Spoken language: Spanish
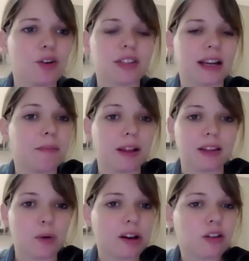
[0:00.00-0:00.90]
ellos
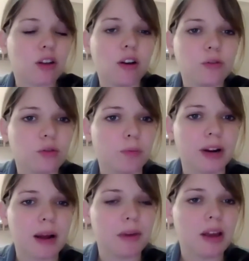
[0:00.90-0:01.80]
realmente no es que son
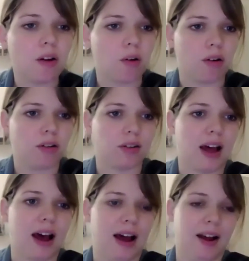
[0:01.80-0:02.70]
súper amigos, o
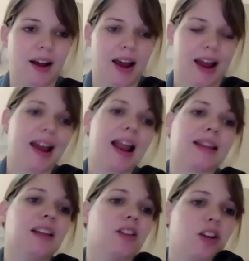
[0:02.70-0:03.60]
sea, él
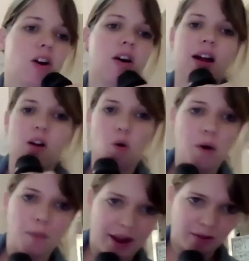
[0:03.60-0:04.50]
atendió en
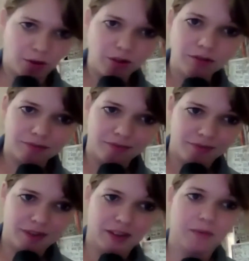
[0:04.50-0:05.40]
algún momento.
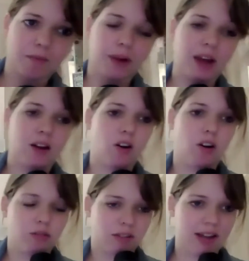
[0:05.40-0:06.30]

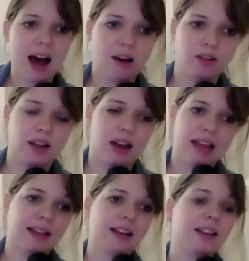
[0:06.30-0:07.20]
Pero ya, o
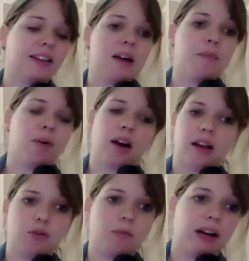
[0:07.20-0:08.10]
sea, ella tiene tiempo
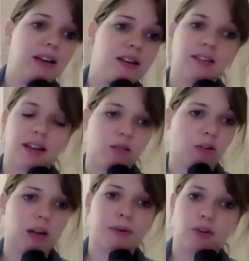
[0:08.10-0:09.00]
que su maquillista
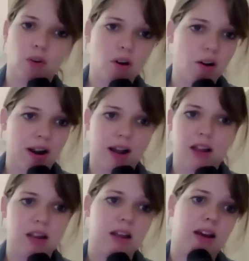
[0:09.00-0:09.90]
es otra
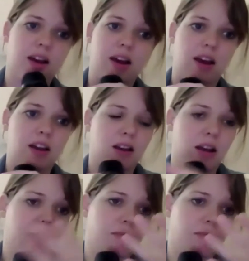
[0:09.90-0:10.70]
persona y que... Sí,